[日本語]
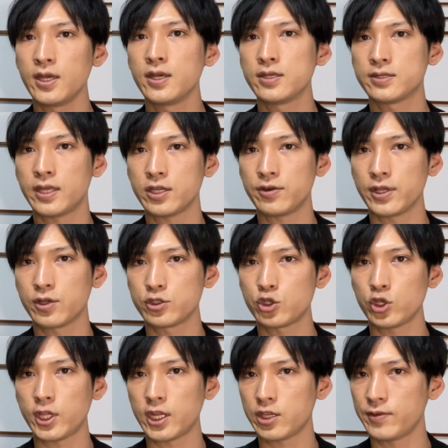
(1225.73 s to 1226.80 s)
最後までご視聴
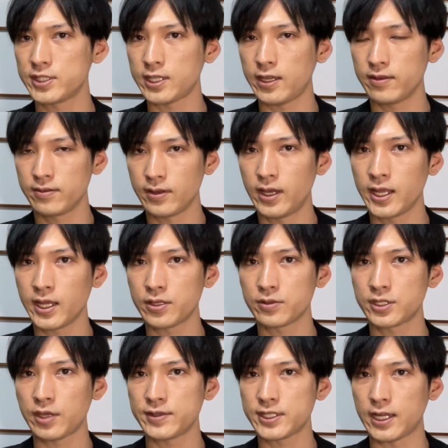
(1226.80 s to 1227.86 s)
いただきましてありがとうございまし